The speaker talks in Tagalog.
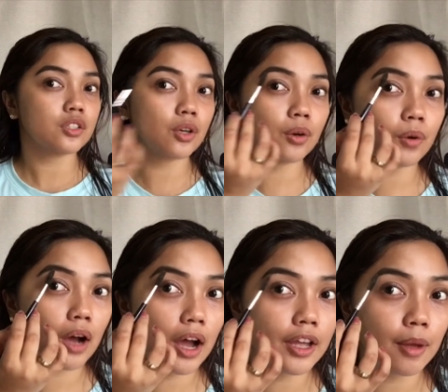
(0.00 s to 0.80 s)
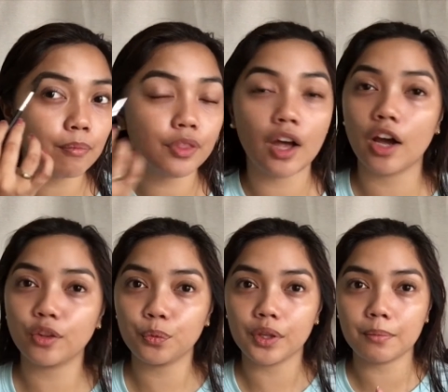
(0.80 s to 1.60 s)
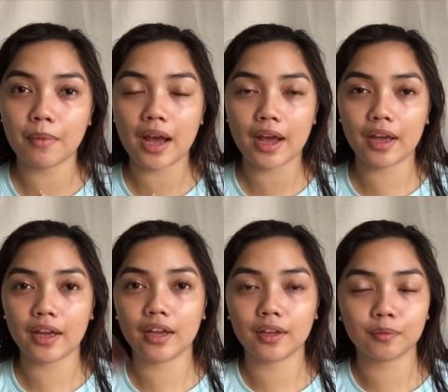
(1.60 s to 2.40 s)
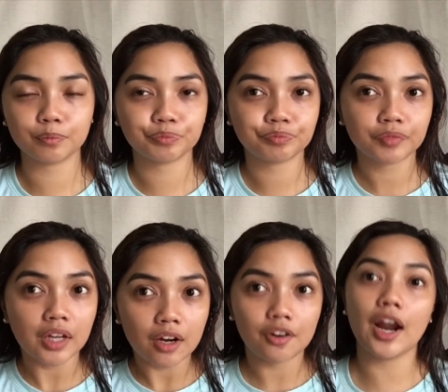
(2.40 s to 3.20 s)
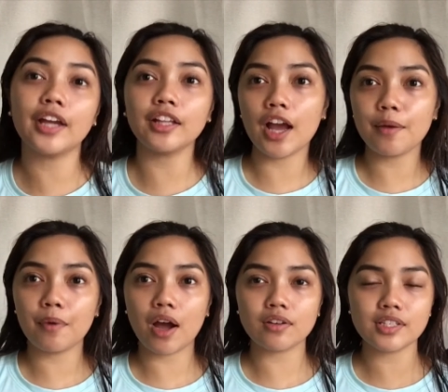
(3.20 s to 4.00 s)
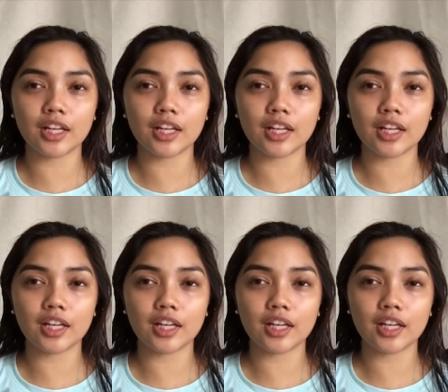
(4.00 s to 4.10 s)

So, I am done with my right eyebrows.